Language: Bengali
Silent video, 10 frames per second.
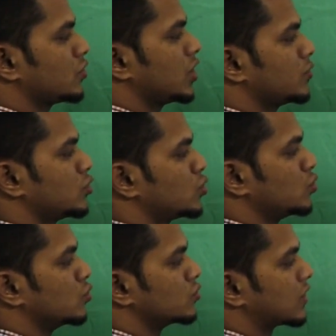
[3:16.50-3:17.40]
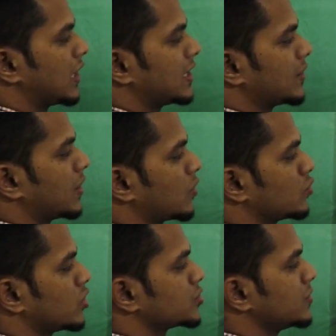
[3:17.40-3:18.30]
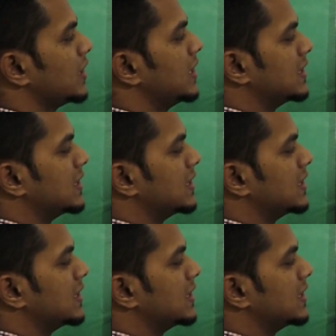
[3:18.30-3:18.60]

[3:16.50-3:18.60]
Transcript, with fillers: কত লিখবো টু তাহলে এটার মান কত আসবে